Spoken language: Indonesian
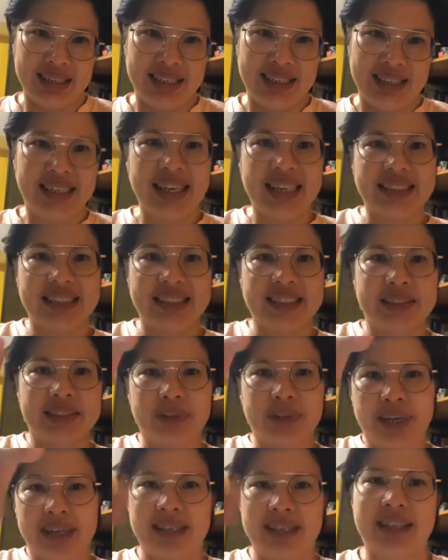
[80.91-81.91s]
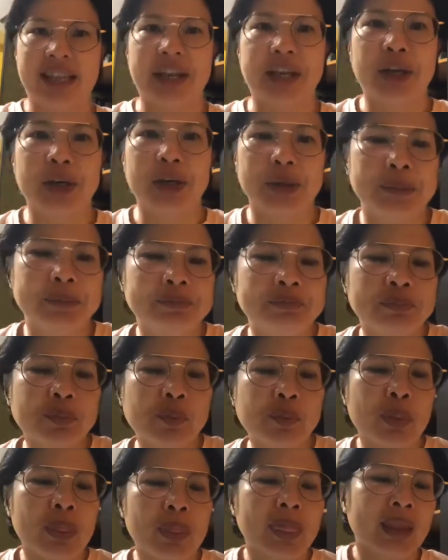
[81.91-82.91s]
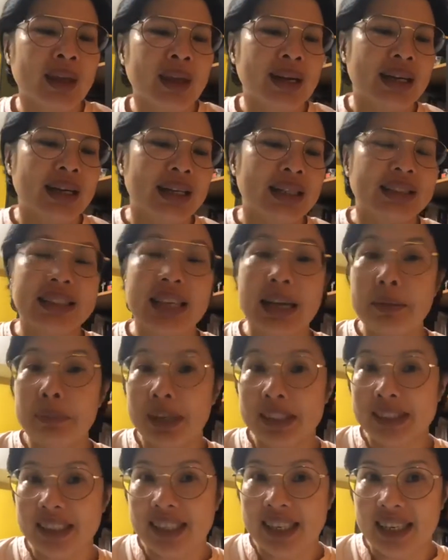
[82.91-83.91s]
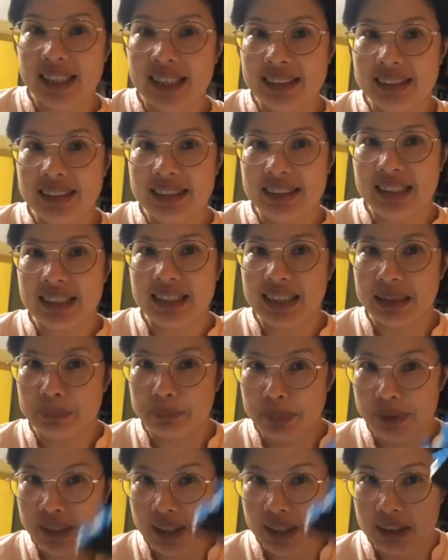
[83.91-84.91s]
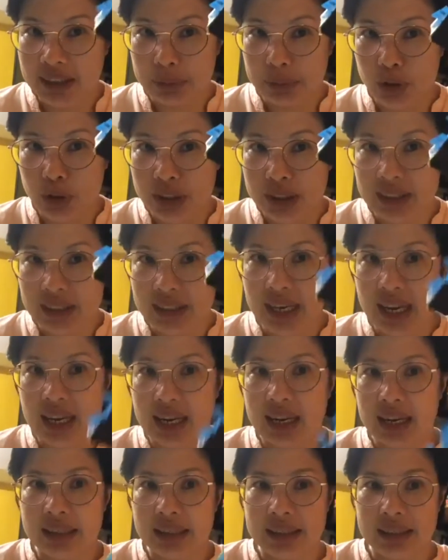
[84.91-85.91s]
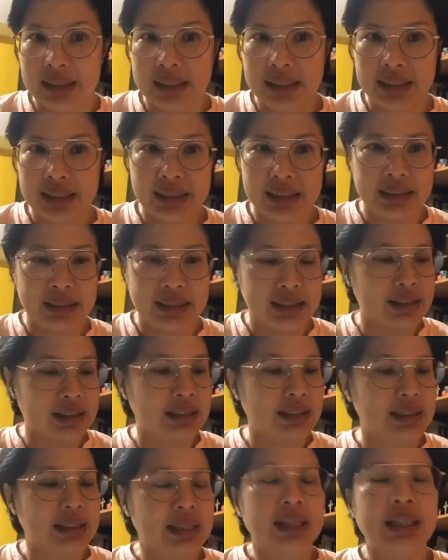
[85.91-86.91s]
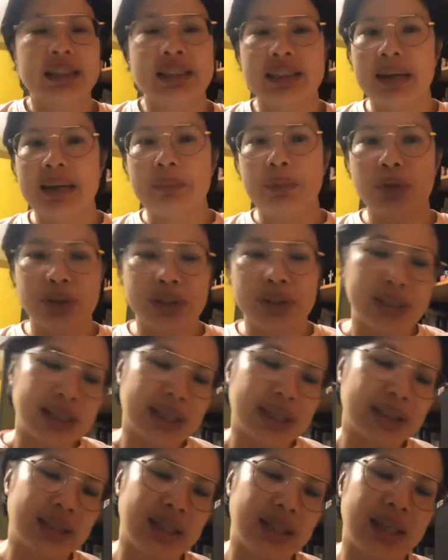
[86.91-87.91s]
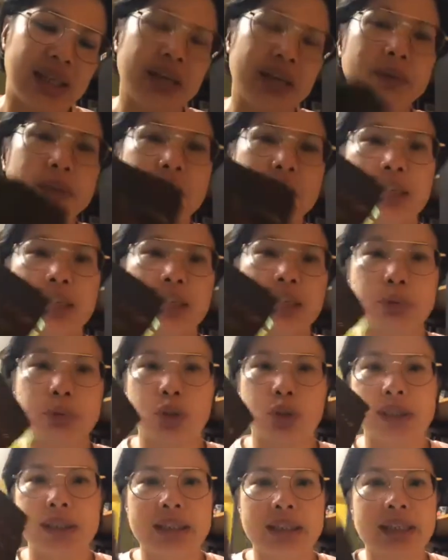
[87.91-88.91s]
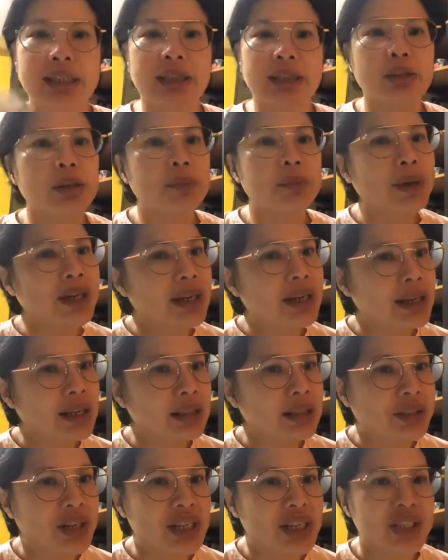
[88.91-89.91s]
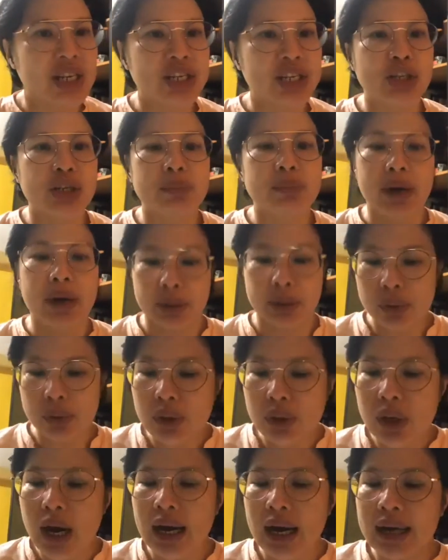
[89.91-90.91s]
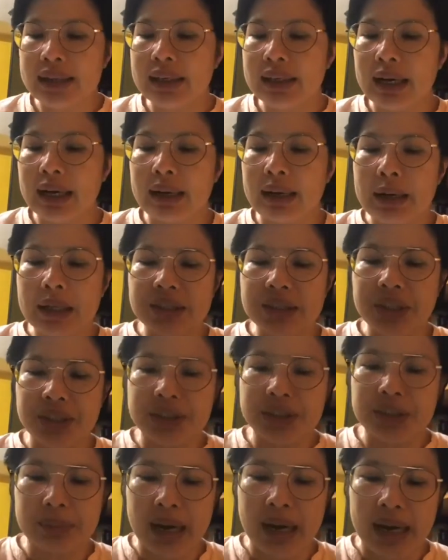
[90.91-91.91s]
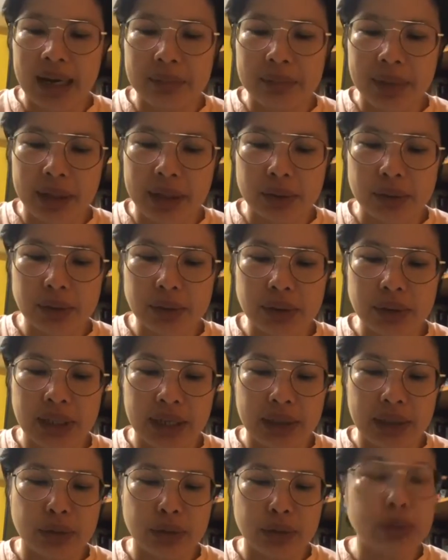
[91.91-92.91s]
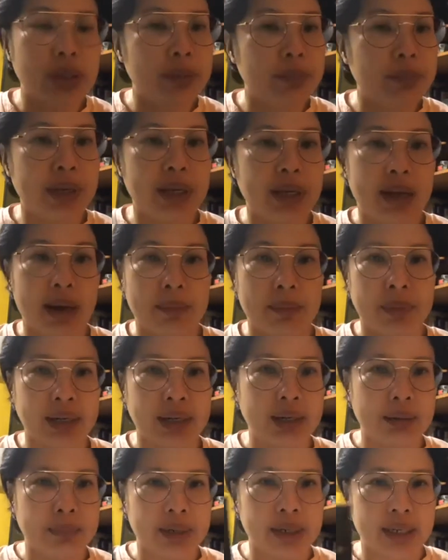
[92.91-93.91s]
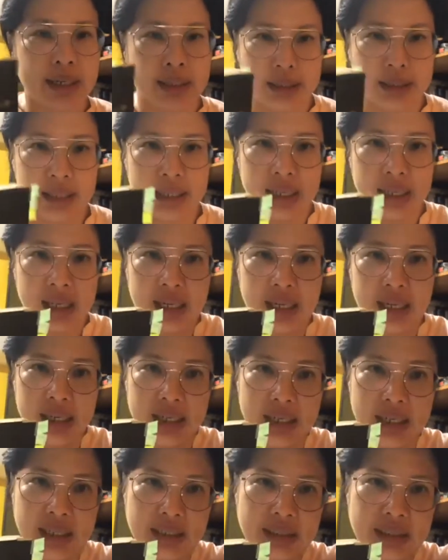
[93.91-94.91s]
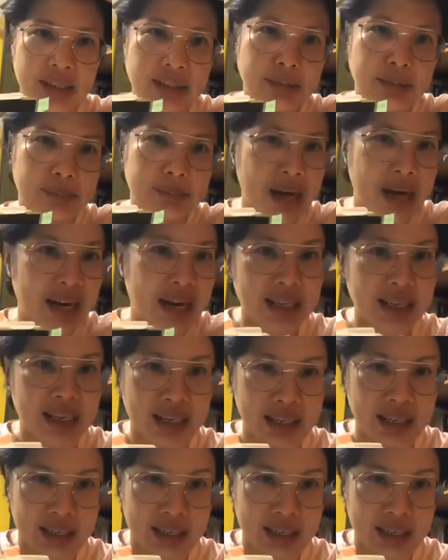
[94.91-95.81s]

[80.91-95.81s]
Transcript: Yes, right. Thank you. Saya bacakan yang punya kitab suci silahkan uh, eh, saya mau cerita sedikit kitab suci nanti tahun depan ada translation baru ada terjemahan baru yaitu lebih gampang dimengerti uh, terjemahan yang